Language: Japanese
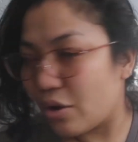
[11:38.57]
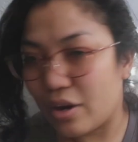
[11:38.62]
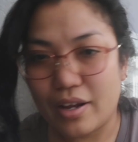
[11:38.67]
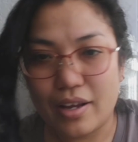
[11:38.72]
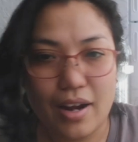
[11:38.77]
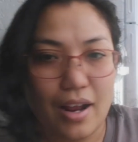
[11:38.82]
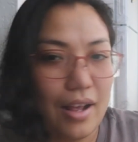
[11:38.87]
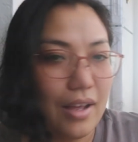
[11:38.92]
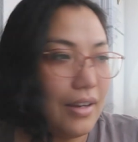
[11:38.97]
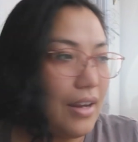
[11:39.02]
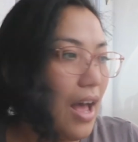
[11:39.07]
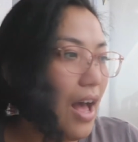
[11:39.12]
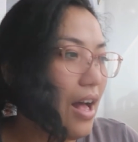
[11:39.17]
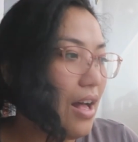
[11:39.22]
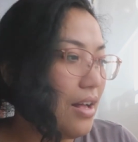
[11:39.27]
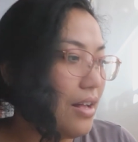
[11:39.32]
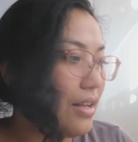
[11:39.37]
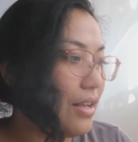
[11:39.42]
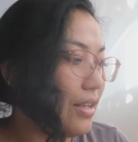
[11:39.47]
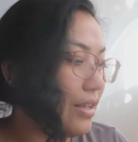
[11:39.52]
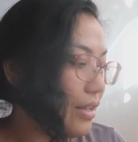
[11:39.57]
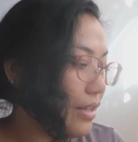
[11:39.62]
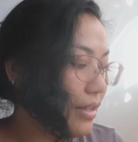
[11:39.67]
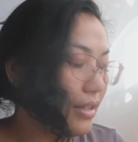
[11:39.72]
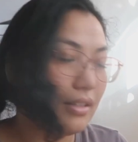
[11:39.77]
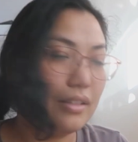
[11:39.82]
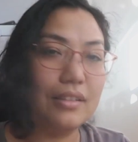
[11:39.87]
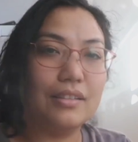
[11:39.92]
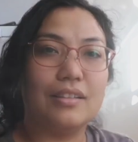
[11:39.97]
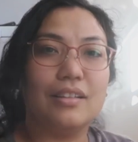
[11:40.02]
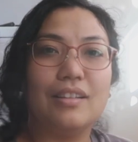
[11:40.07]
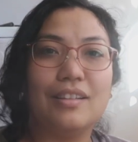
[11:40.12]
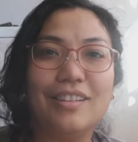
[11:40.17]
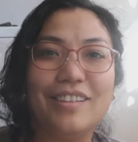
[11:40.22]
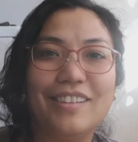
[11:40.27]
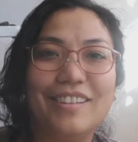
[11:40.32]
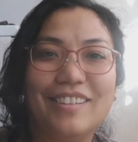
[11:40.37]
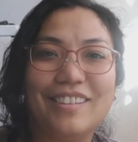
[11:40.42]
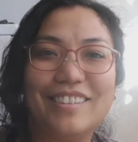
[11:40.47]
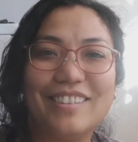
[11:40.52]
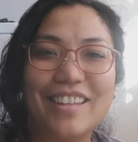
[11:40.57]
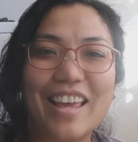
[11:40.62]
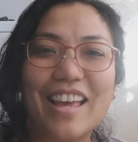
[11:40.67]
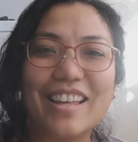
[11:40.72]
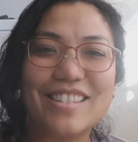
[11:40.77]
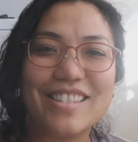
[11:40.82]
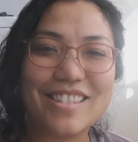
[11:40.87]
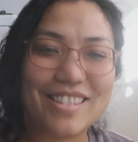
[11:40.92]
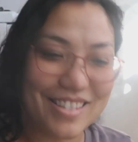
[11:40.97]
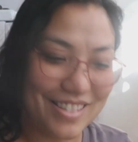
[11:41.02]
これぐらいかな ?Yes。